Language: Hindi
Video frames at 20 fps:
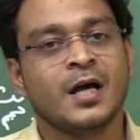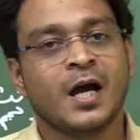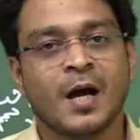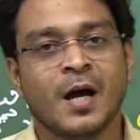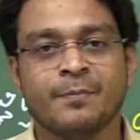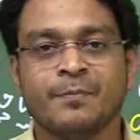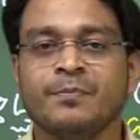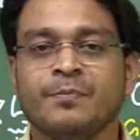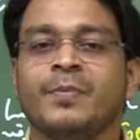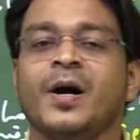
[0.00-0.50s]

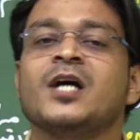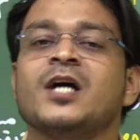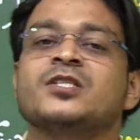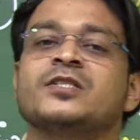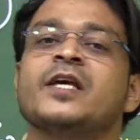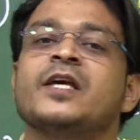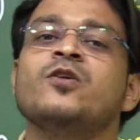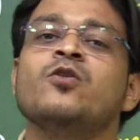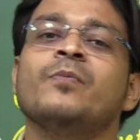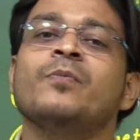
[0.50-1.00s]
आप पास
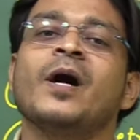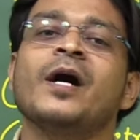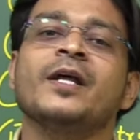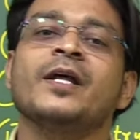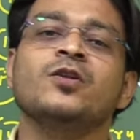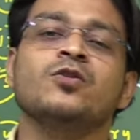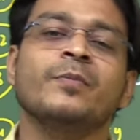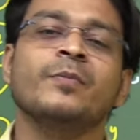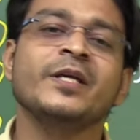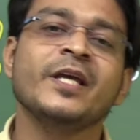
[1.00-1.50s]
नहीं हो पा रहे
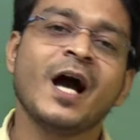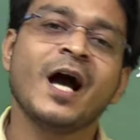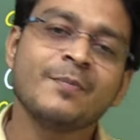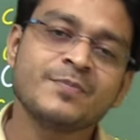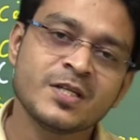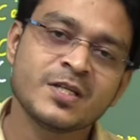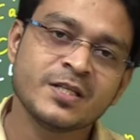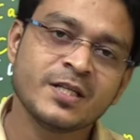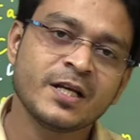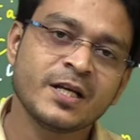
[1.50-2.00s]
तो मैं
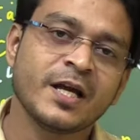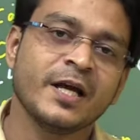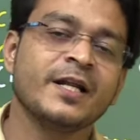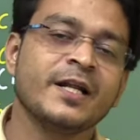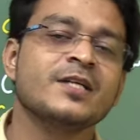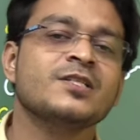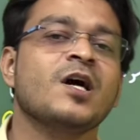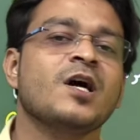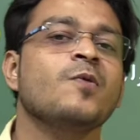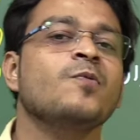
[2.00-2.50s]
आपसे ये
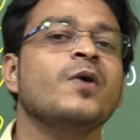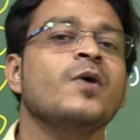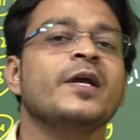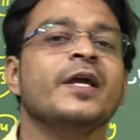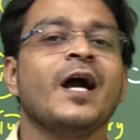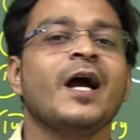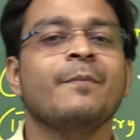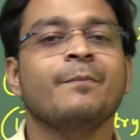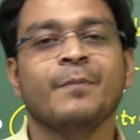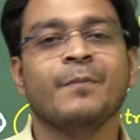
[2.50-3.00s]
कहना चाहूँगा
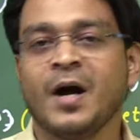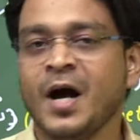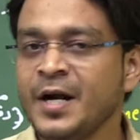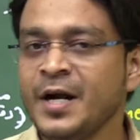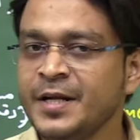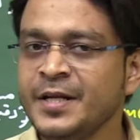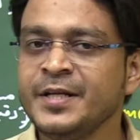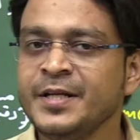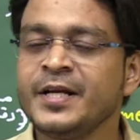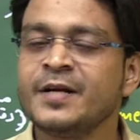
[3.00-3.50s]
कि आप
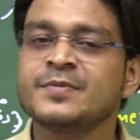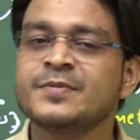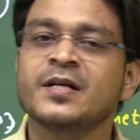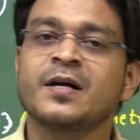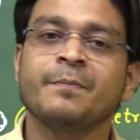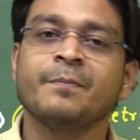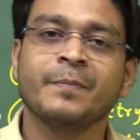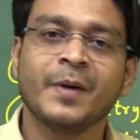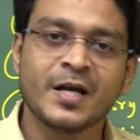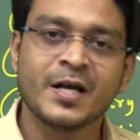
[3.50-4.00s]
महाटीटी कम से
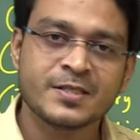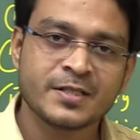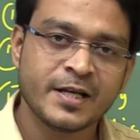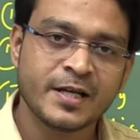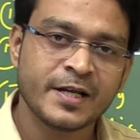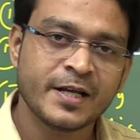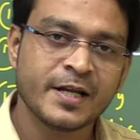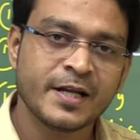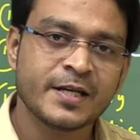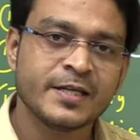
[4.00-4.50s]
कम पास
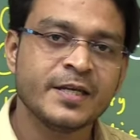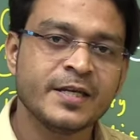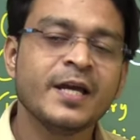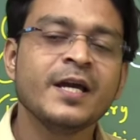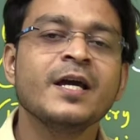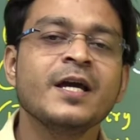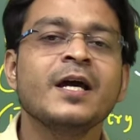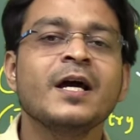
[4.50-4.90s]
करके रखिए